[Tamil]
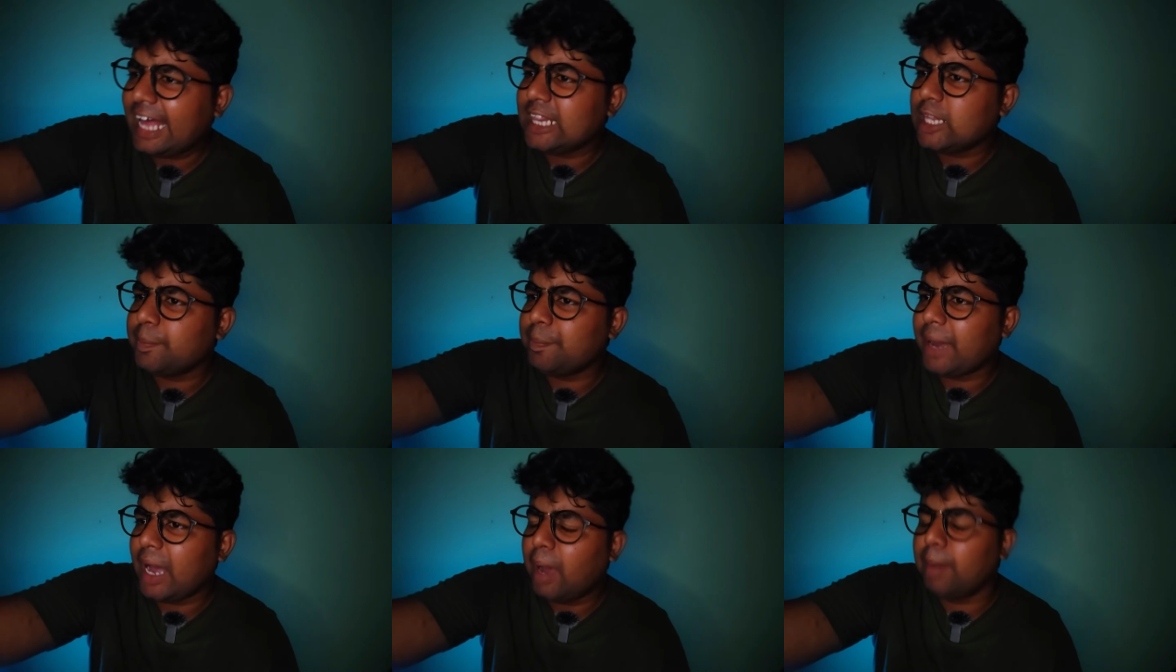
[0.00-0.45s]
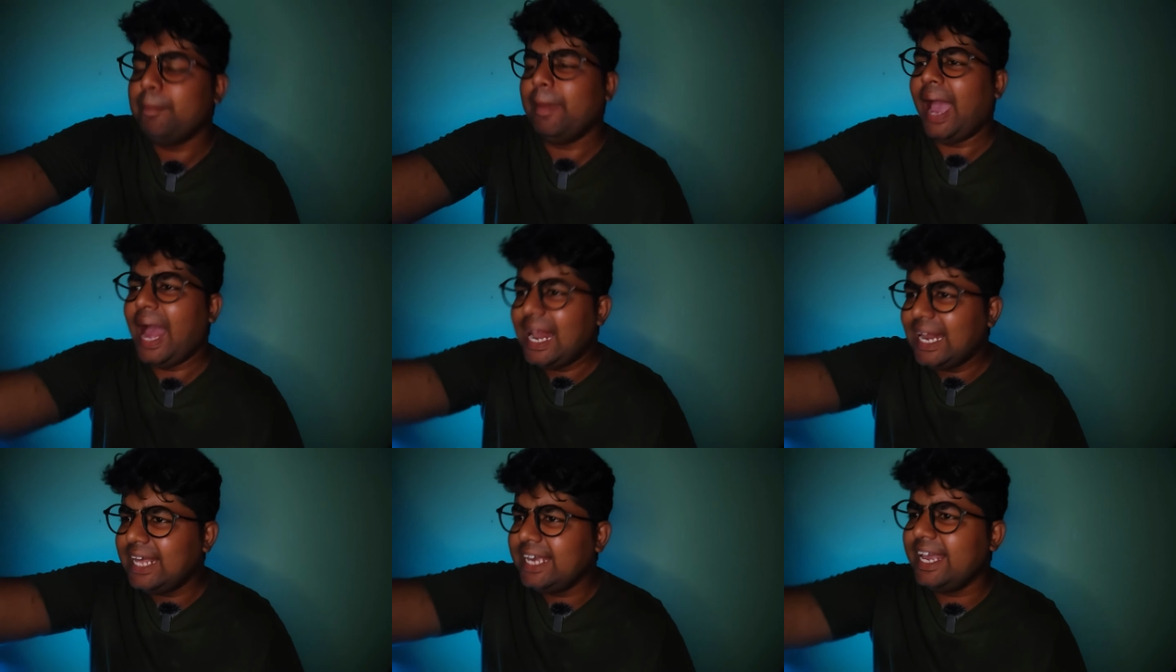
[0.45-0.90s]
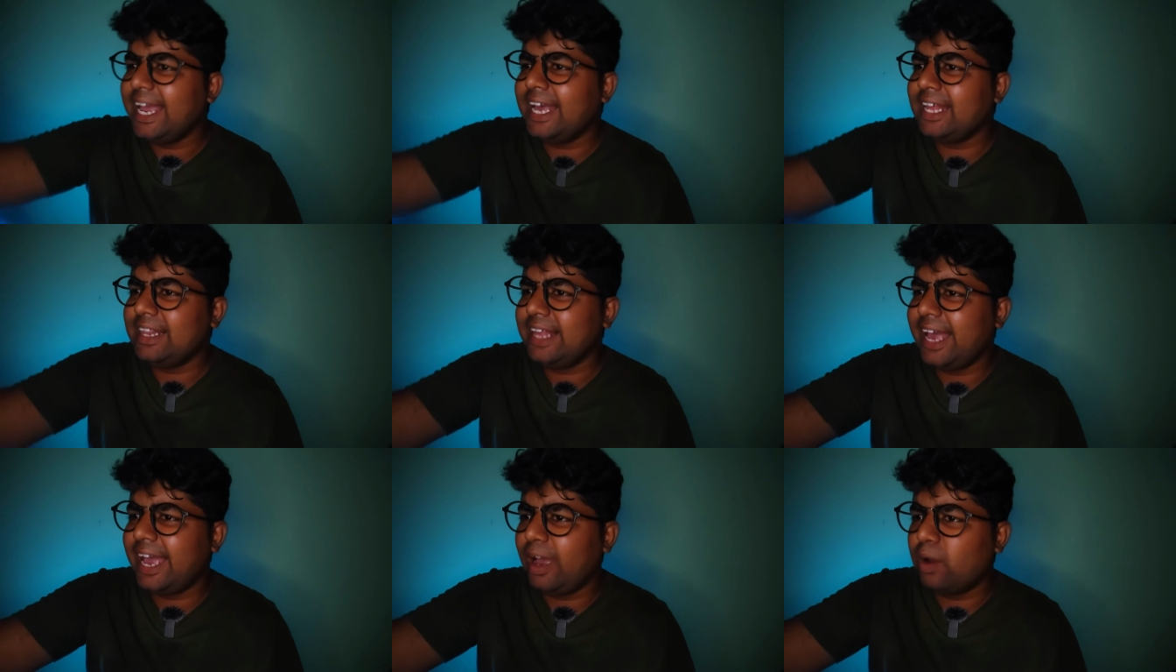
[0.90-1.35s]
நிக்காதப்பா மேல
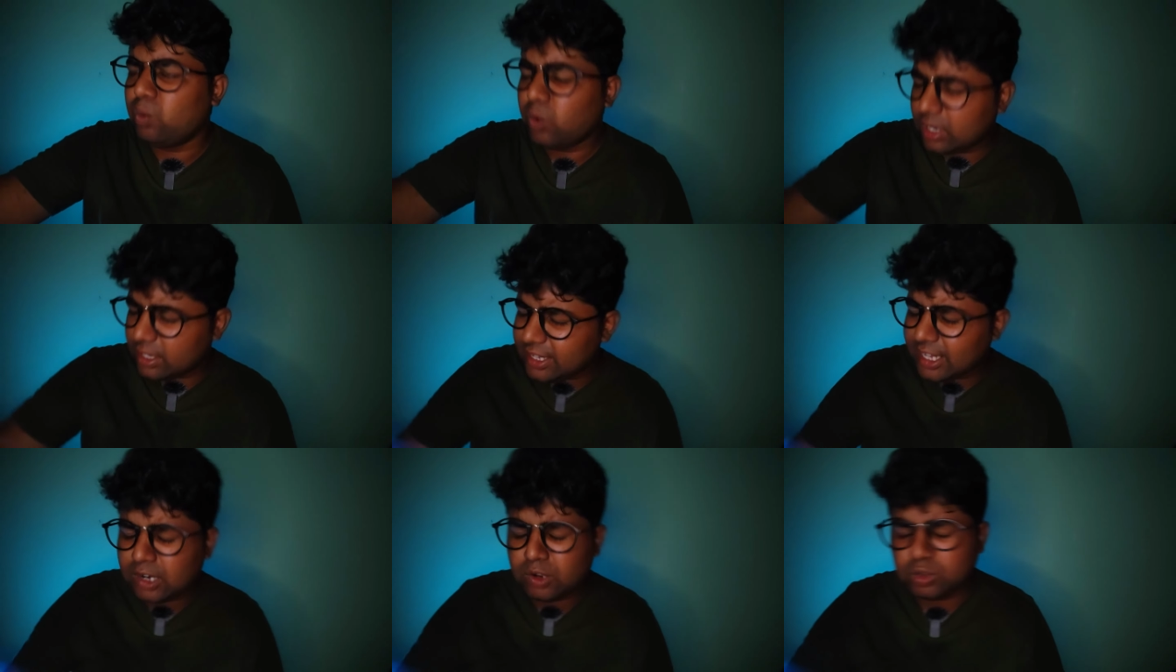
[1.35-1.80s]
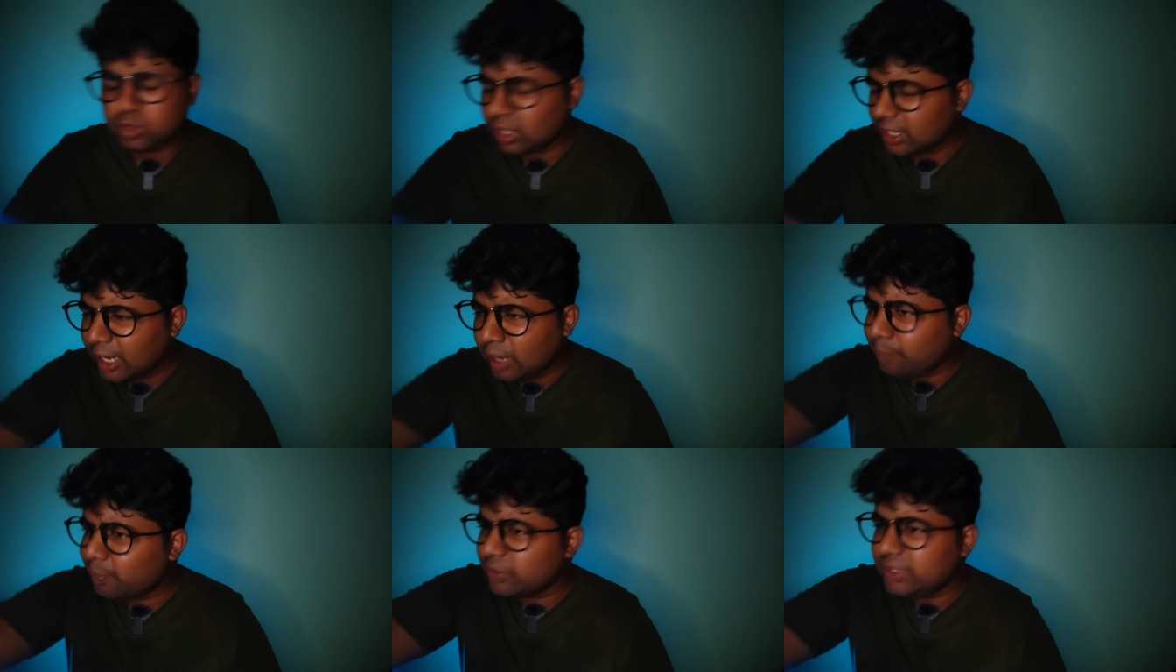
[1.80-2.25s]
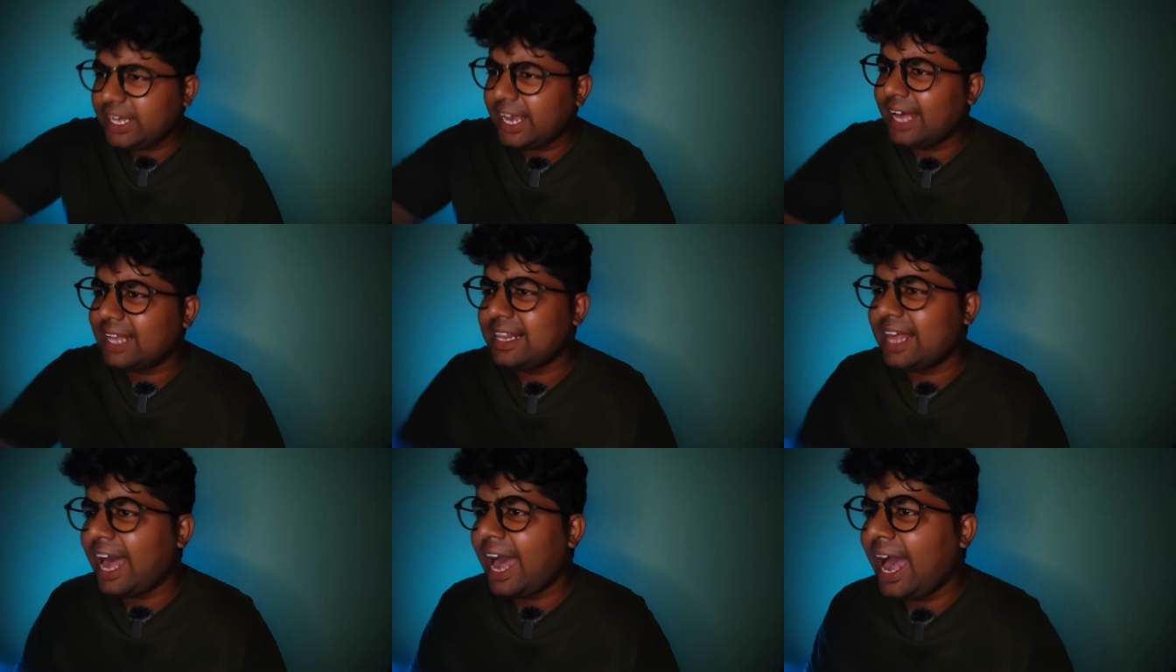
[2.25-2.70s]
ஏது ஒரு தடவை சொன்னா
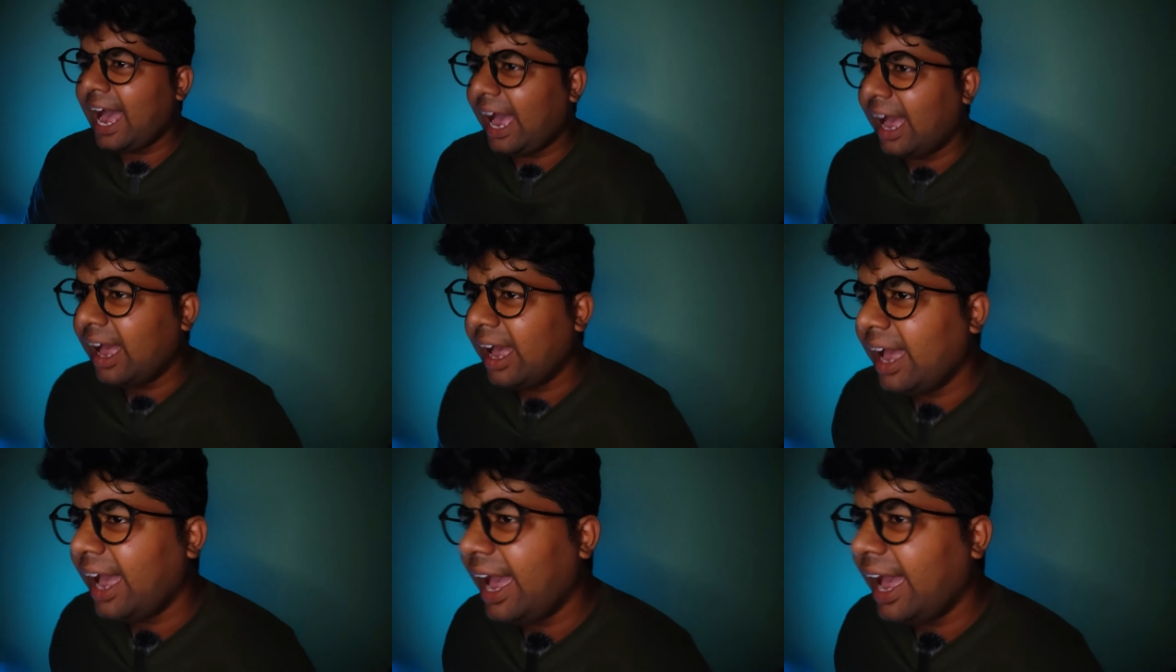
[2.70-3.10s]
புதியாதா